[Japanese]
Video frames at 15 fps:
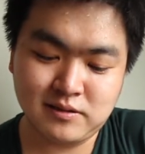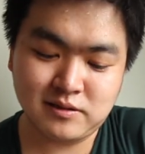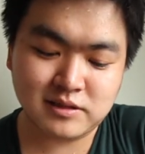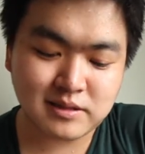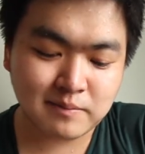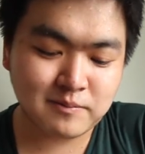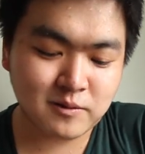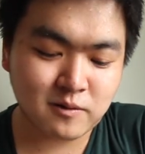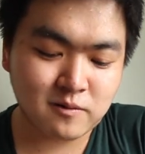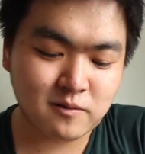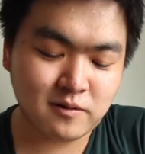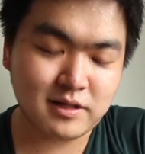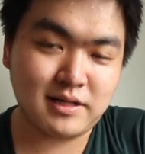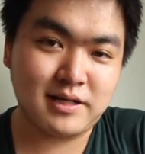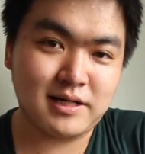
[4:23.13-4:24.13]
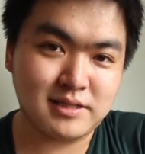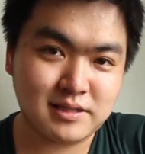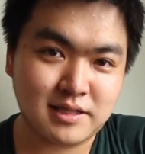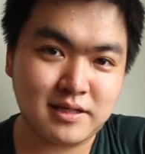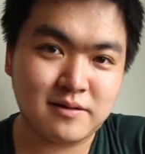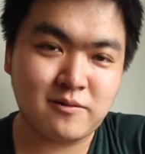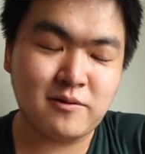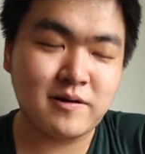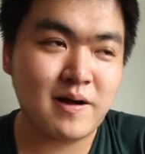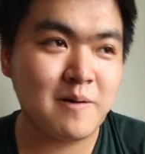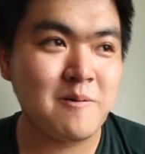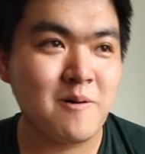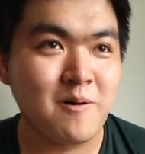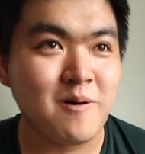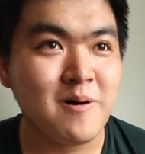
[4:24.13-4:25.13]
そしてブロッコリー大好き。これ
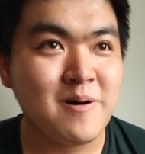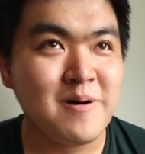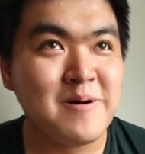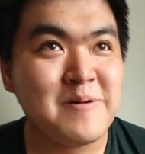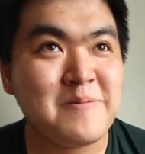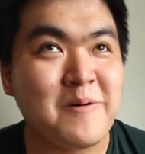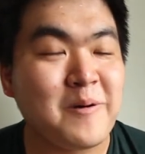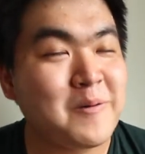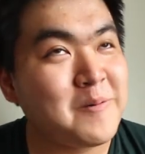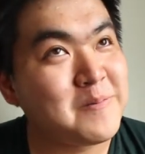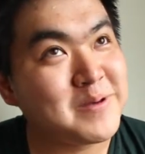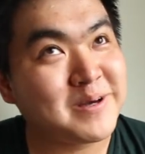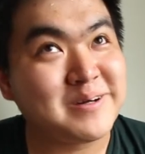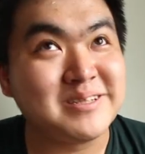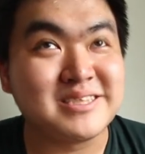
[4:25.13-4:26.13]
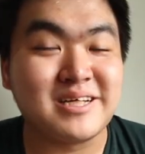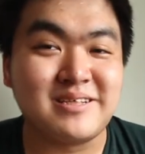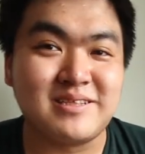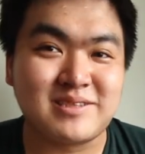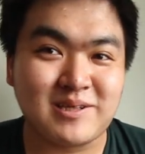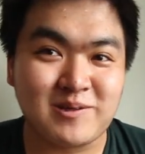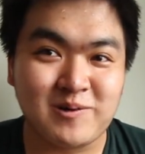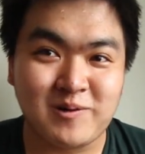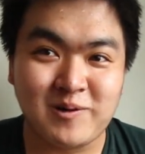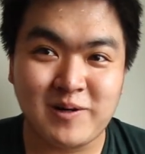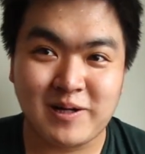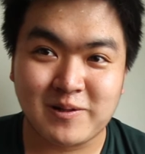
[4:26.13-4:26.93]
はもう僕もびっくりしたんですけど、